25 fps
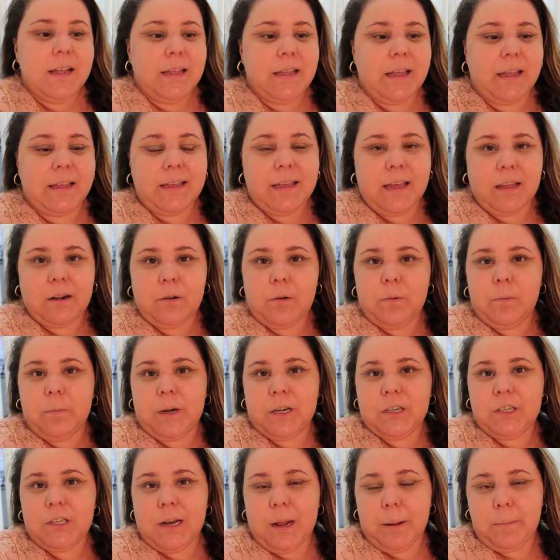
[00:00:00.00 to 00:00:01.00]
E aí quero
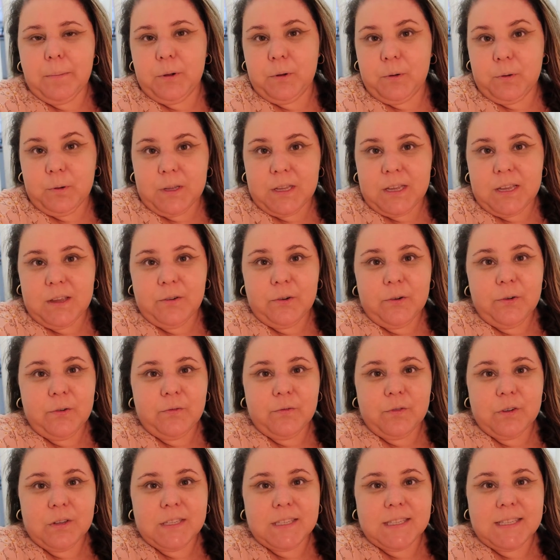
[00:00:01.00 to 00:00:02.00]
compartilhar meu lookinho
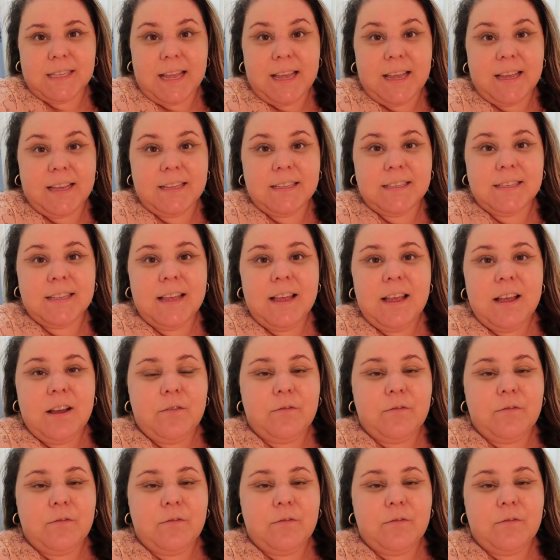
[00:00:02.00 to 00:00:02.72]
com vocês.